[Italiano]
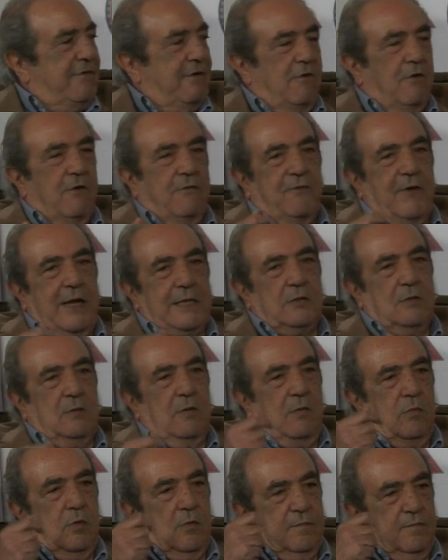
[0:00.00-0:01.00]
avevo
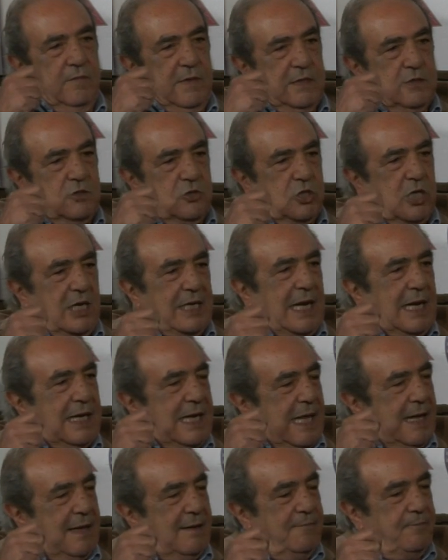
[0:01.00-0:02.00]
fatto, c'era
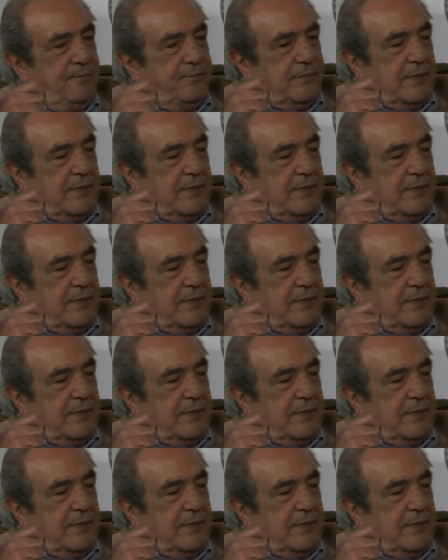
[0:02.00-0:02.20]
la,